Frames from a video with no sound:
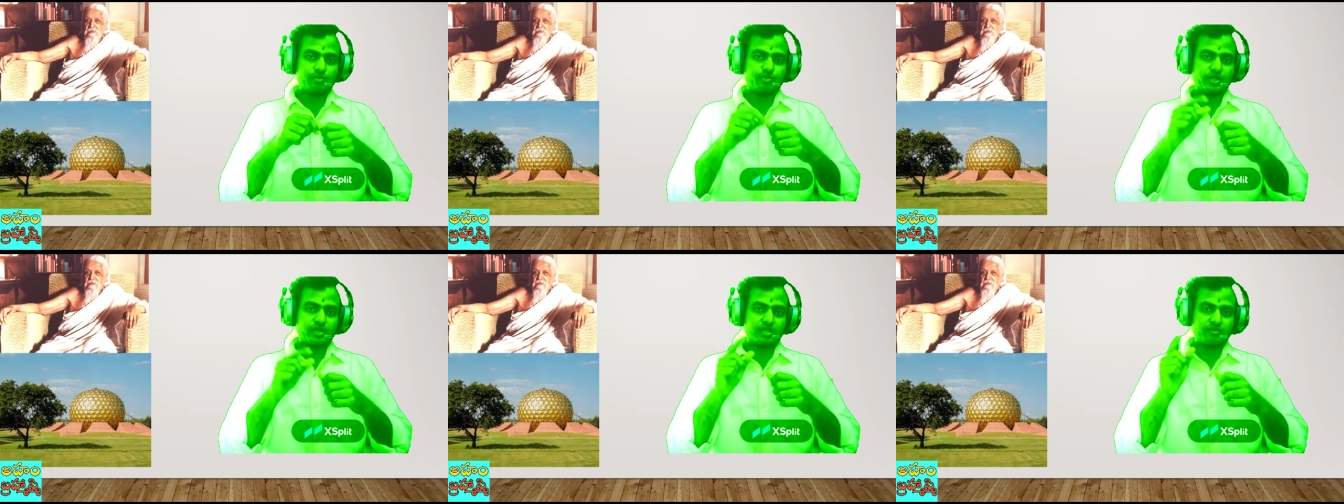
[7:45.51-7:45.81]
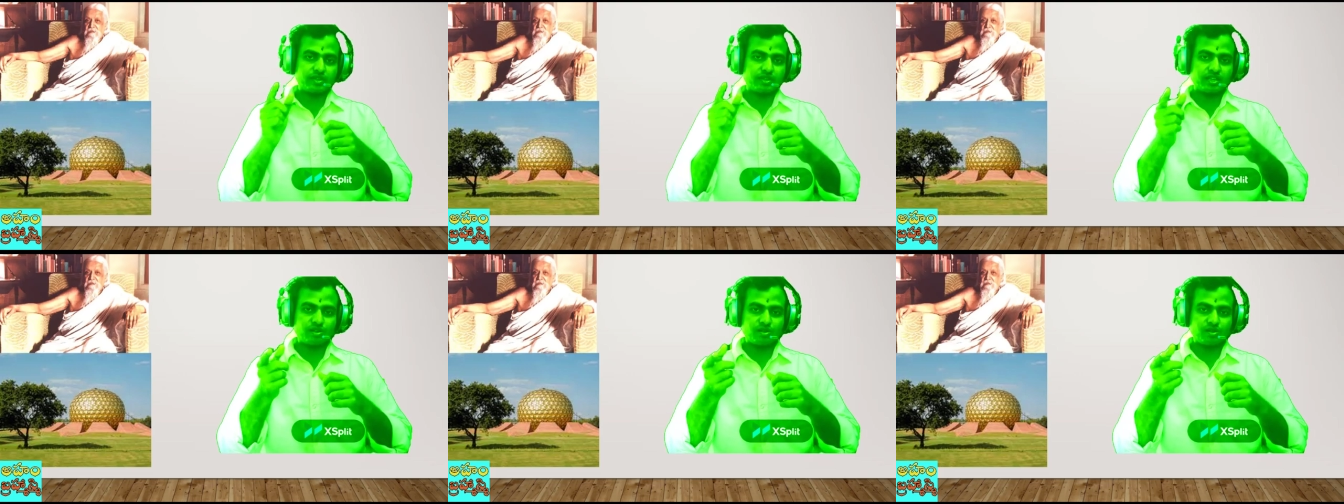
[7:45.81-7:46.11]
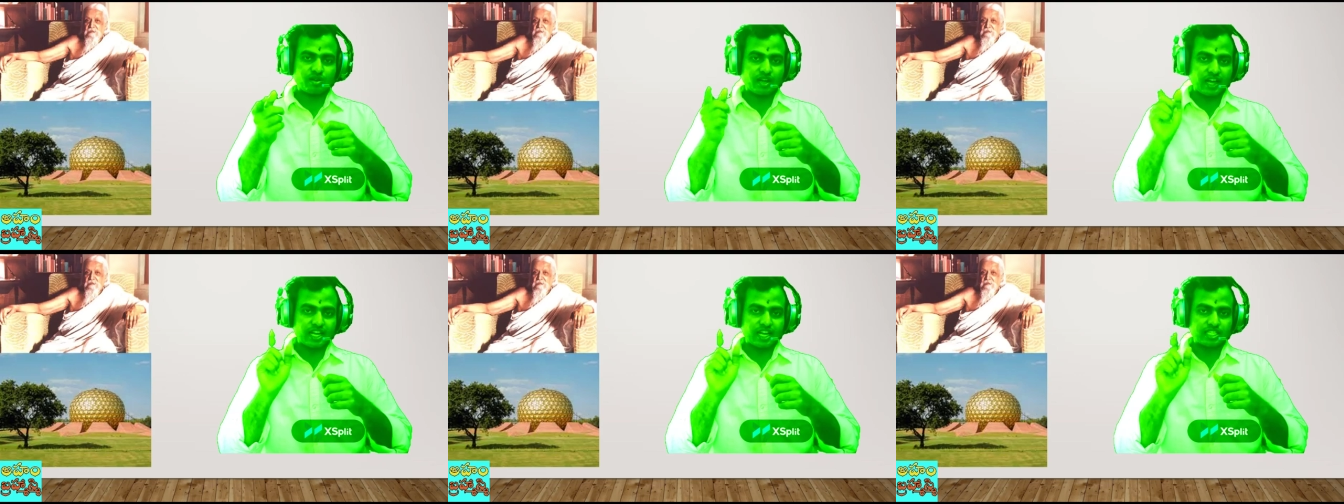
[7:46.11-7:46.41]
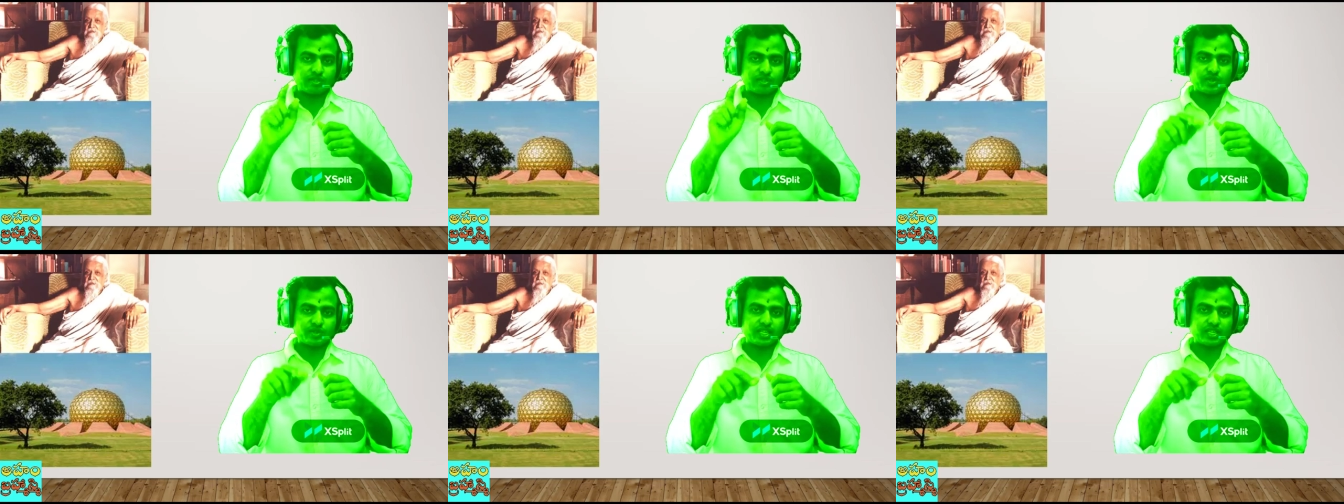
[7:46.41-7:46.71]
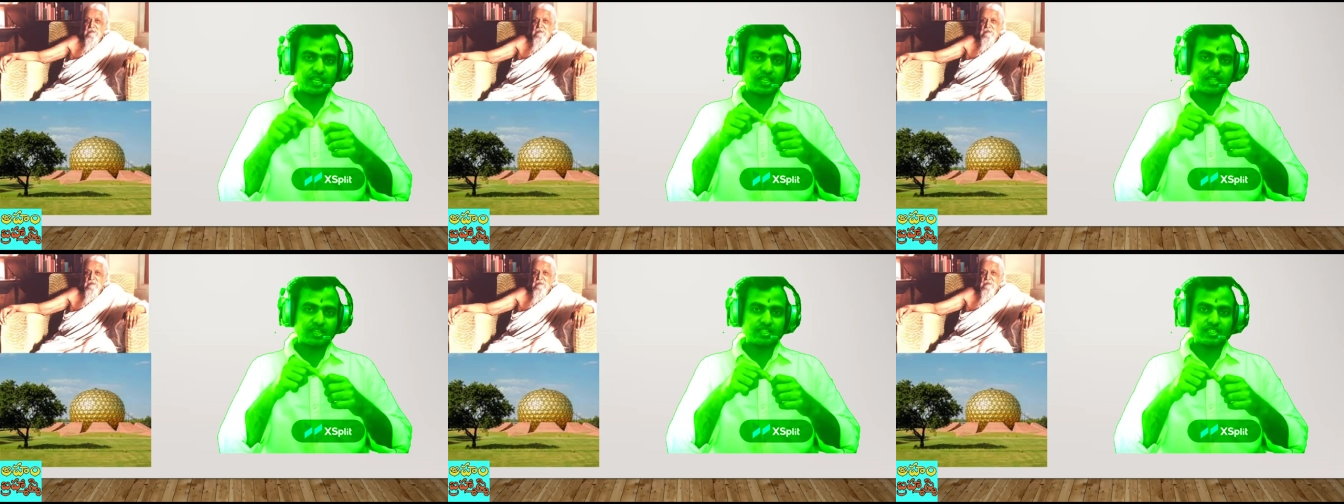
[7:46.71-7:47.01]
పిరమిడ్లో కాస్మిక్
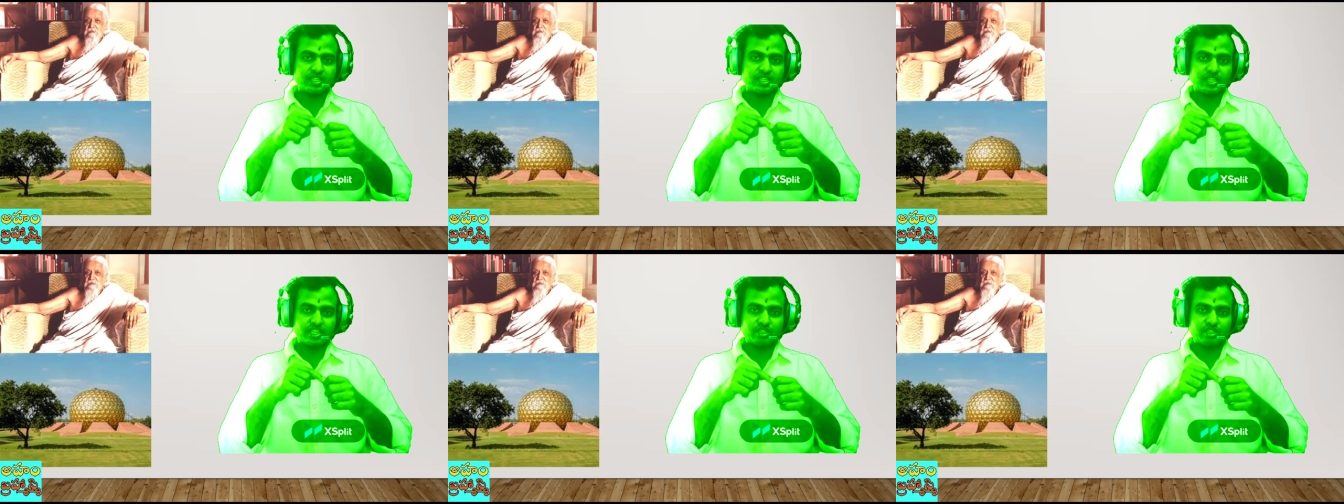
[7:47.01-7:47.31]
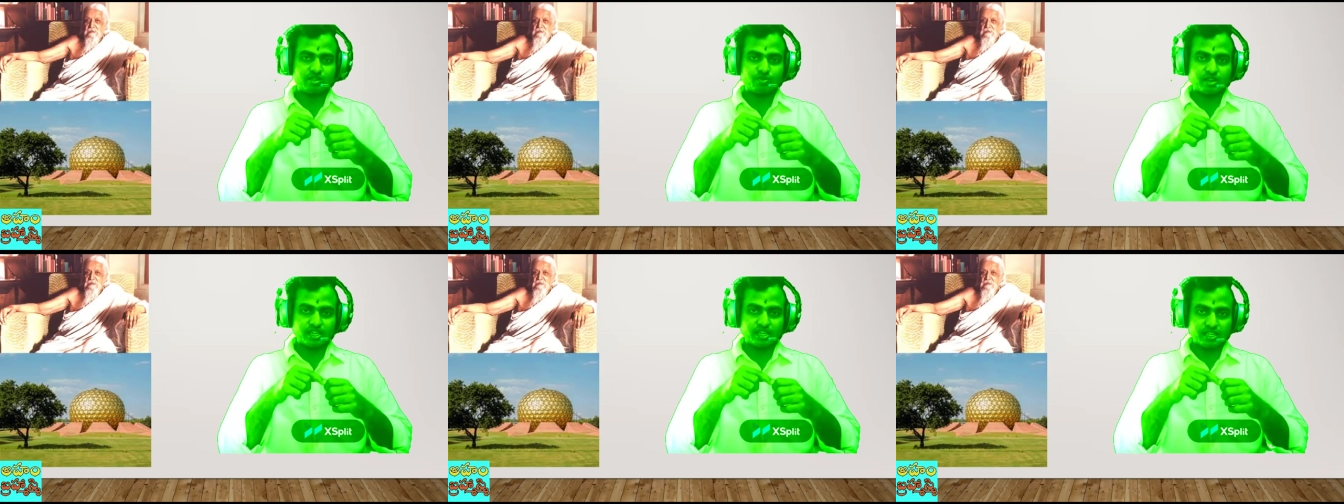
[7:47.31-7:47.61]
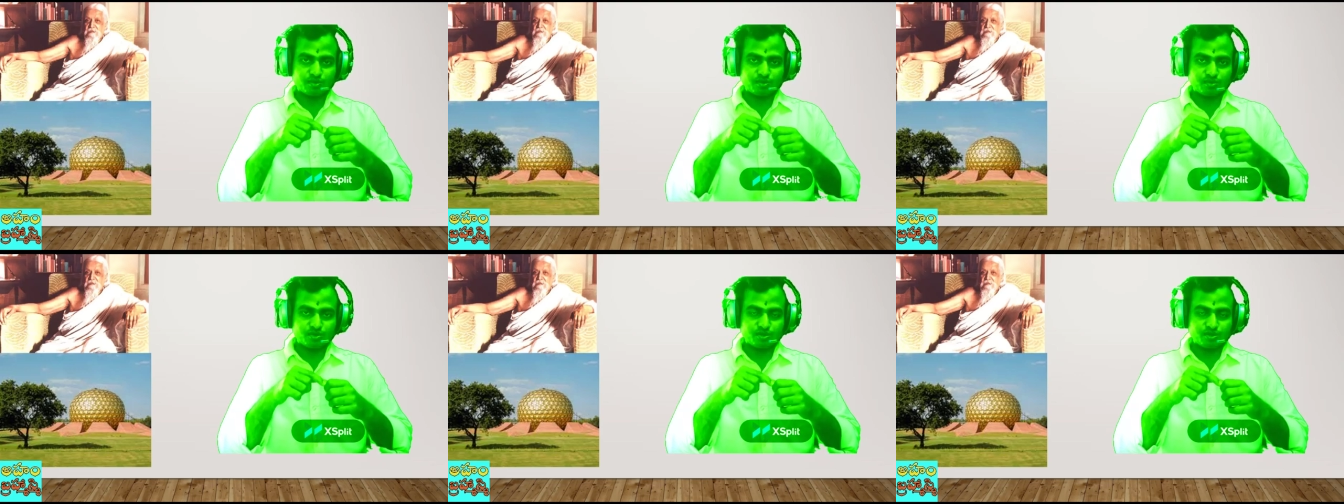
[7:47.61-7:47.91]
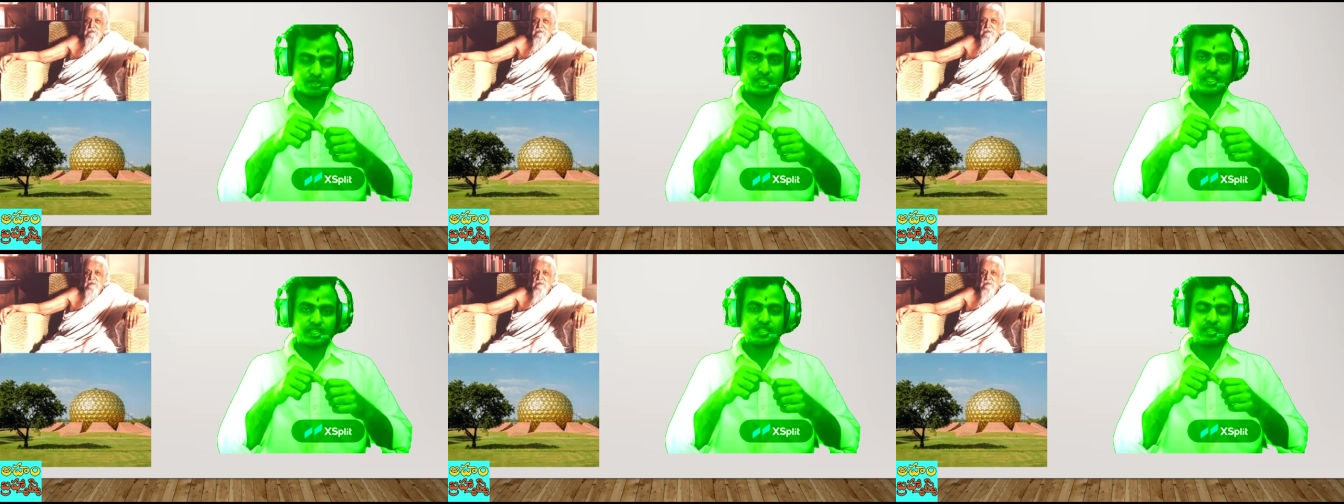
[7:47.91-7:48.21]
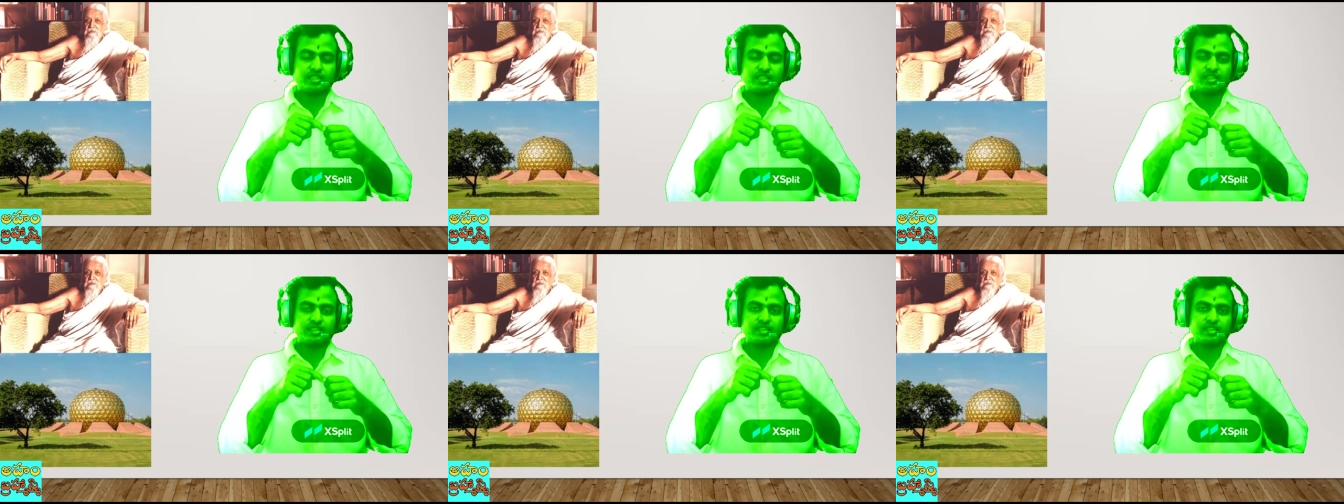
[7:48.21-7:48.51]
ఎనర్జీ అనేది ఒకటి
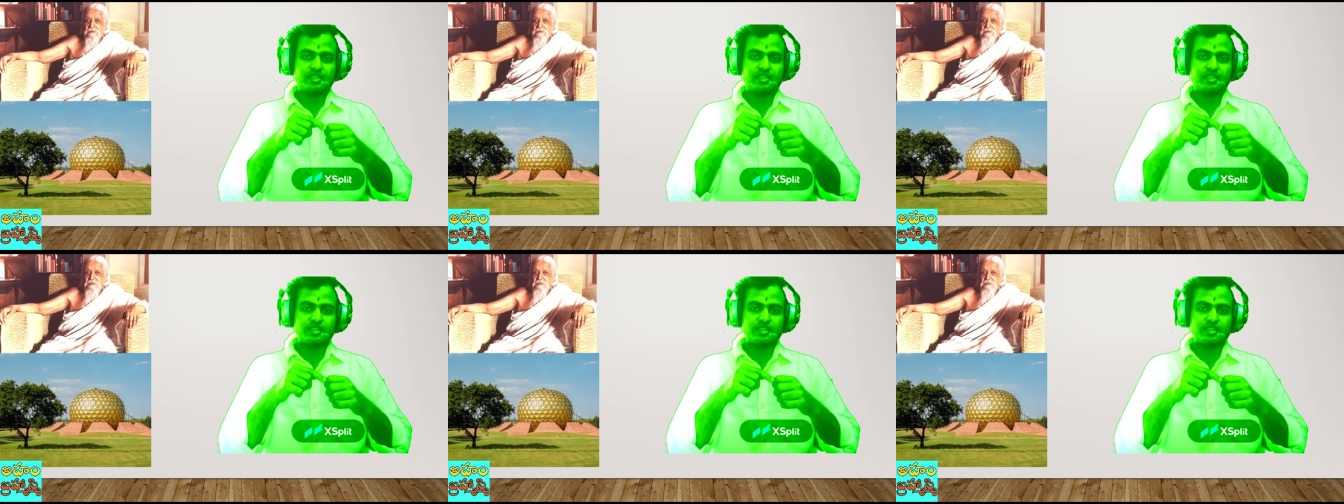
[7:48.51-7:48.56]
ఉందని